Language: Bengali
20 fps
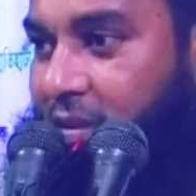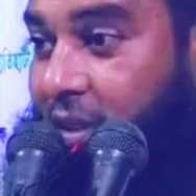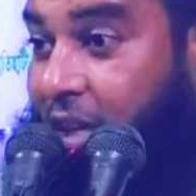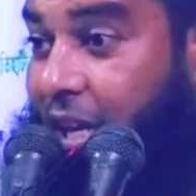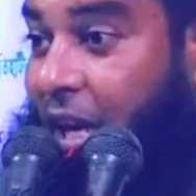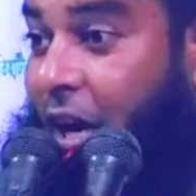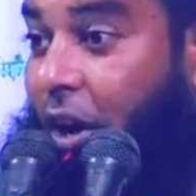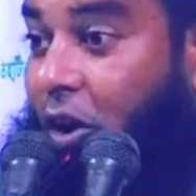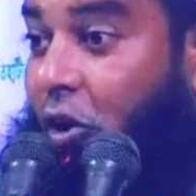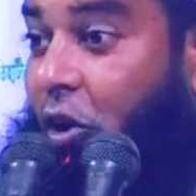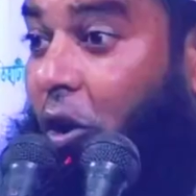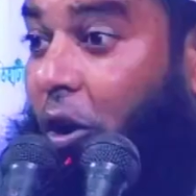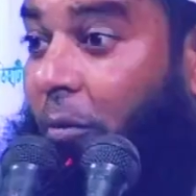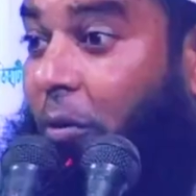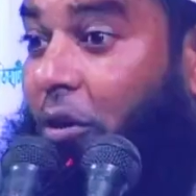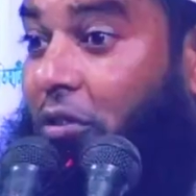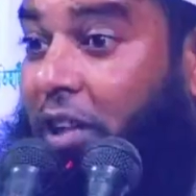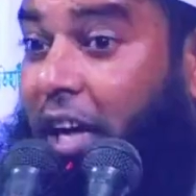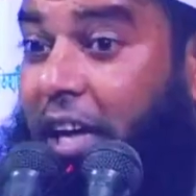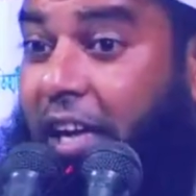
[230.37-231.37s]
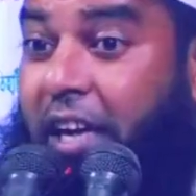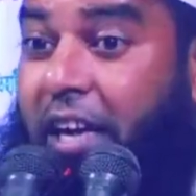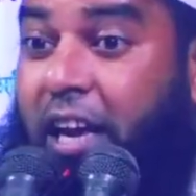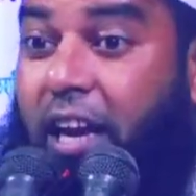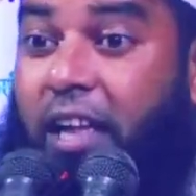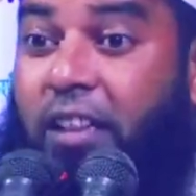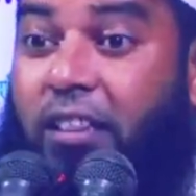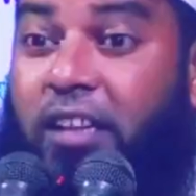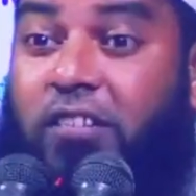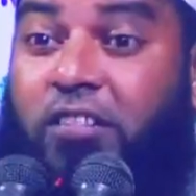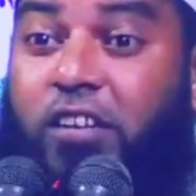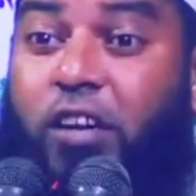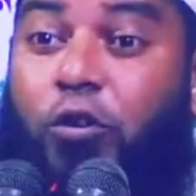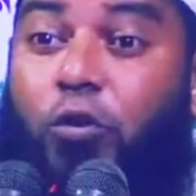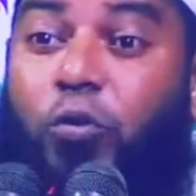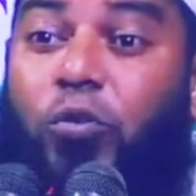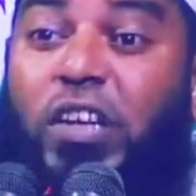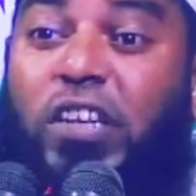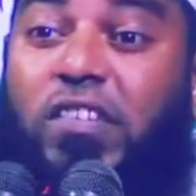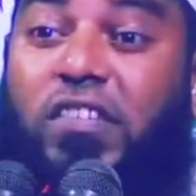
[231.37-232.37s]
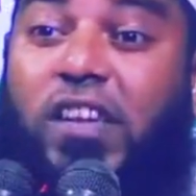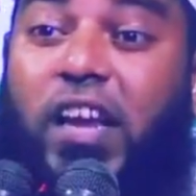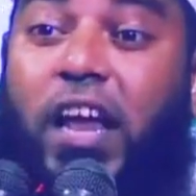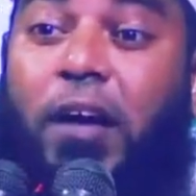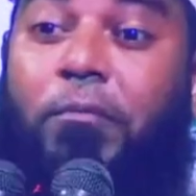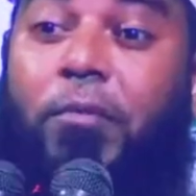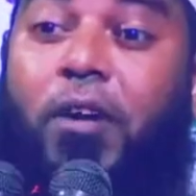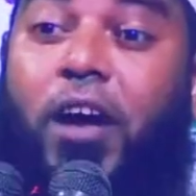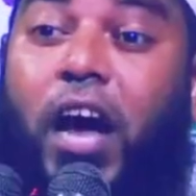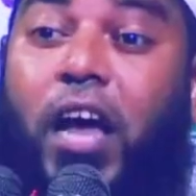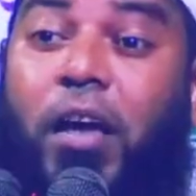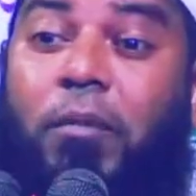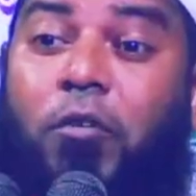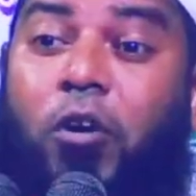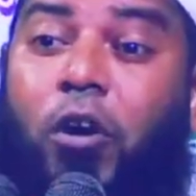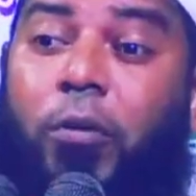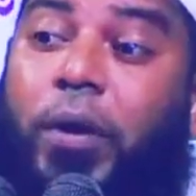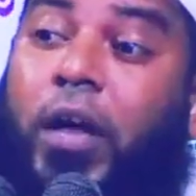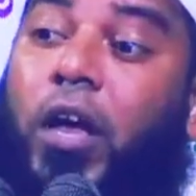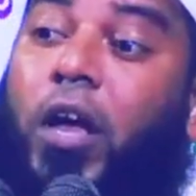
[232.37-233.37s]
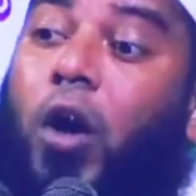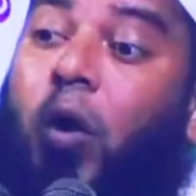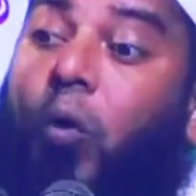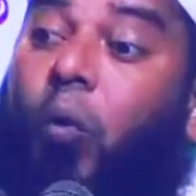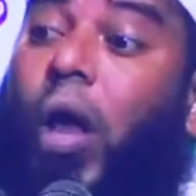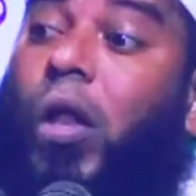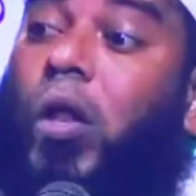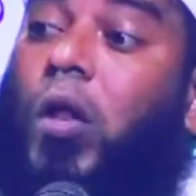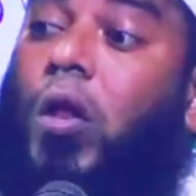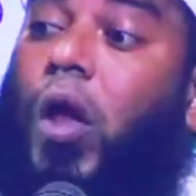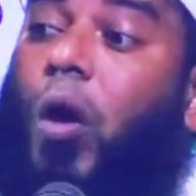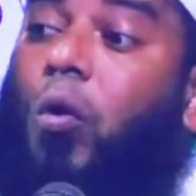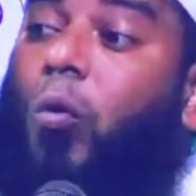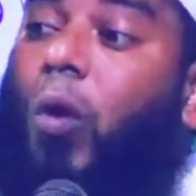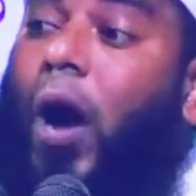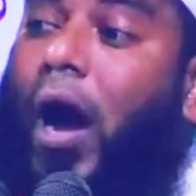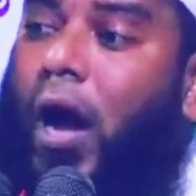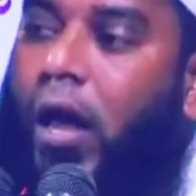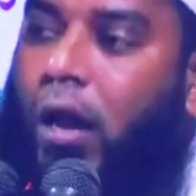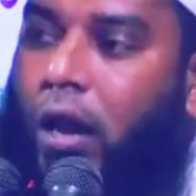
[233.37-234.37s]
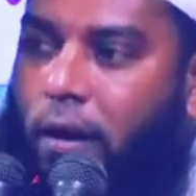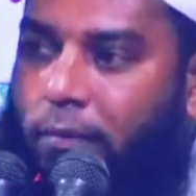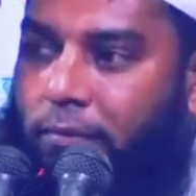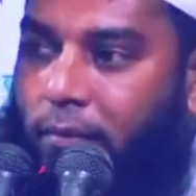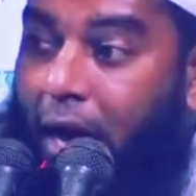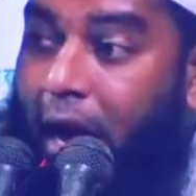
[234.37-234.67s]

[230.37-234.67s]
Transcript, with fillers: এরা ক্ষমতায় গেলে দেশে কোন ইসলাম কায়েম হবে ওয়াল্লাহু আলাম